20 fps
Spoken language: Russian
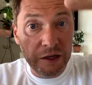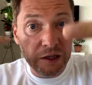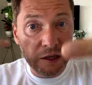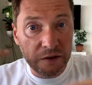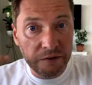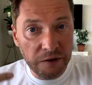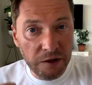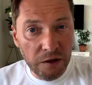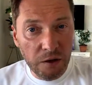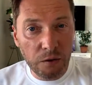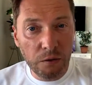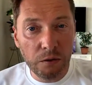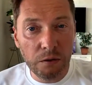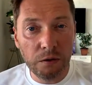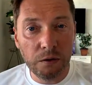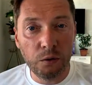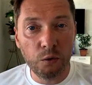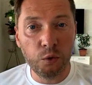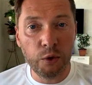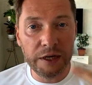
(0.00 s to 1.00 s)
голове
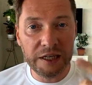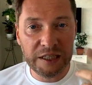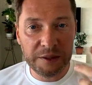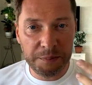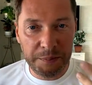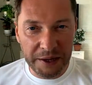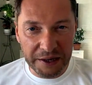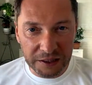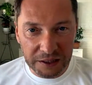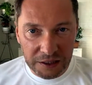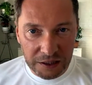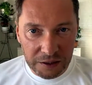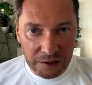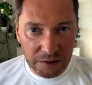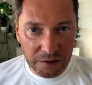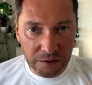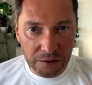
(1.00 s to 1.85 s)
у эксперта,